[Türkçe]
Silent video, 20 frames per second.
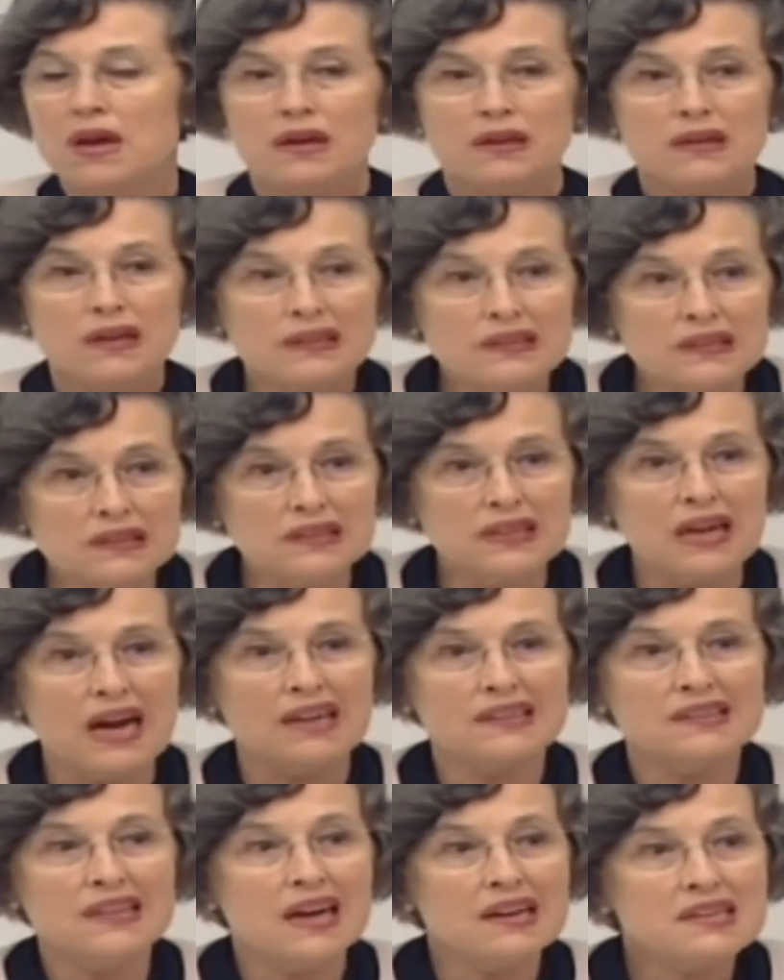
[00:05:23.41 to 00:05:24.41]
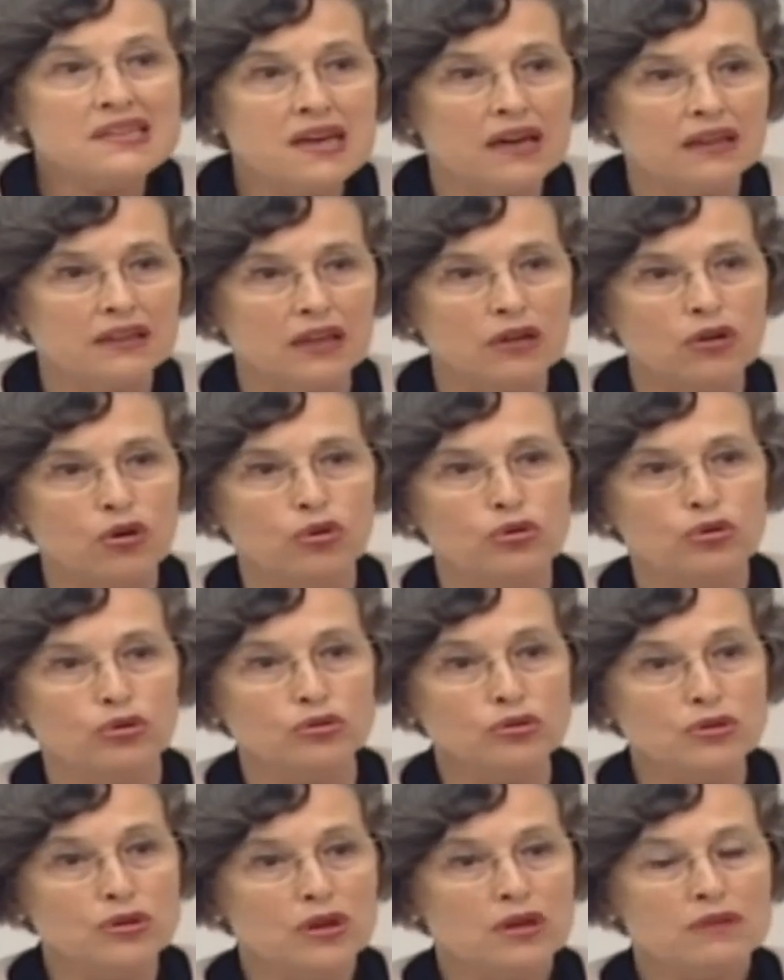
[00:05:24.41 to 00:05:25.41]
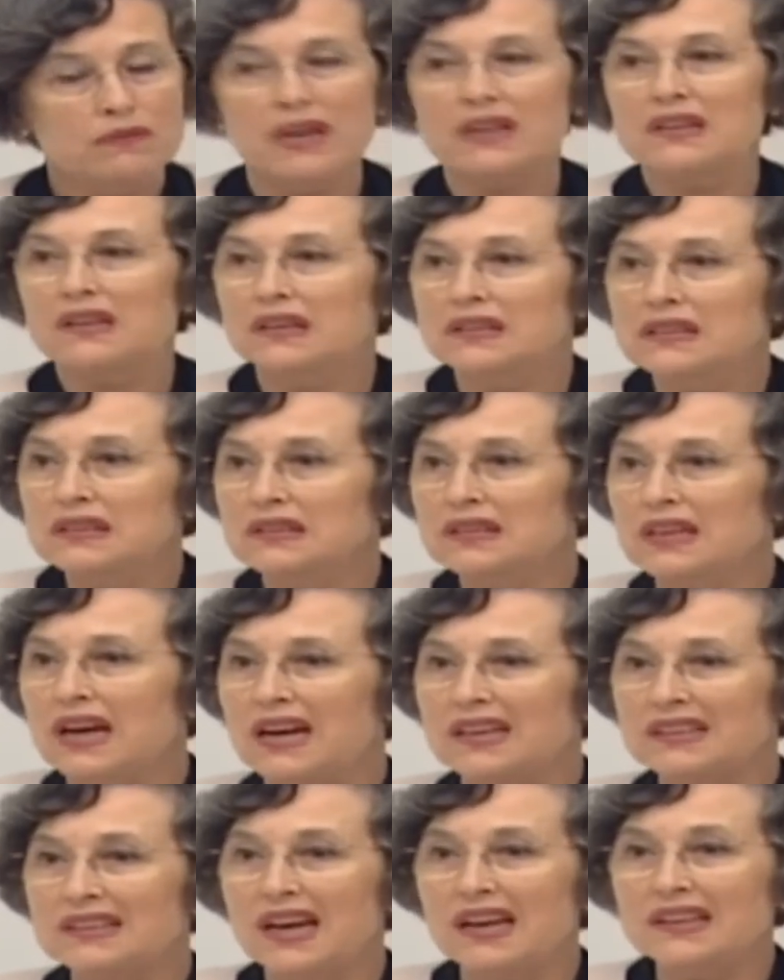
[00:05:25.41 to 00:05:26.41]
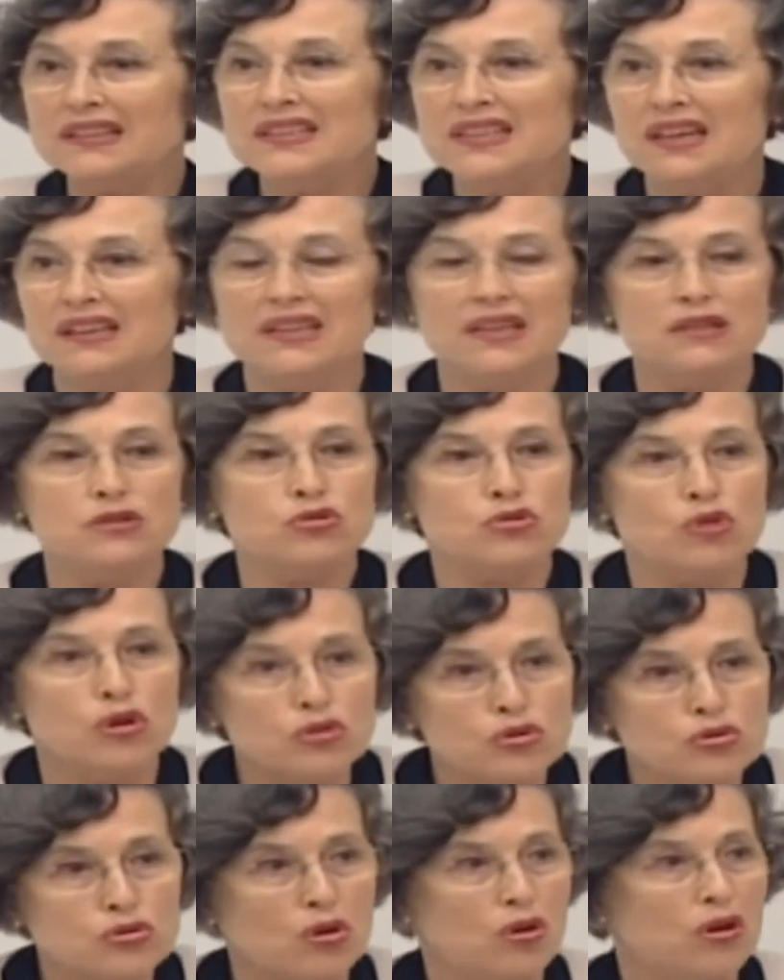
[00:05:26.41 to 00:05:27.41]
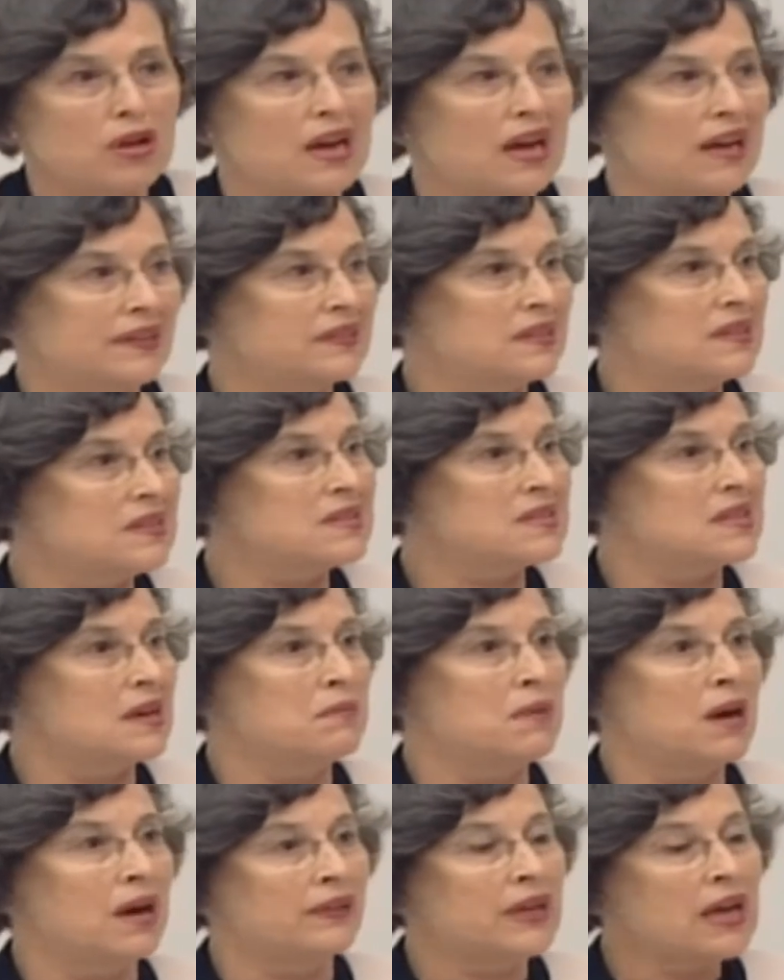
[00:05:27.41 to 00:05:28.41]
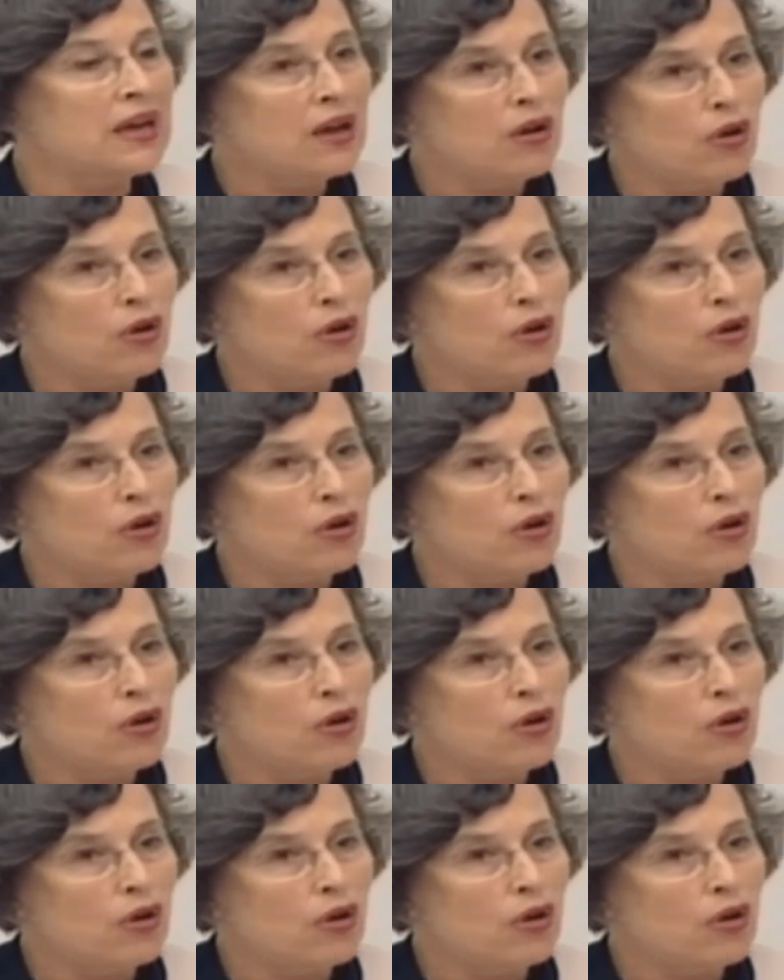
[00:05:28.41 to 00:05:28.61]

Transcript: Kadınlardan yana olun ve kadınlardan yana söz söylendiği zaman,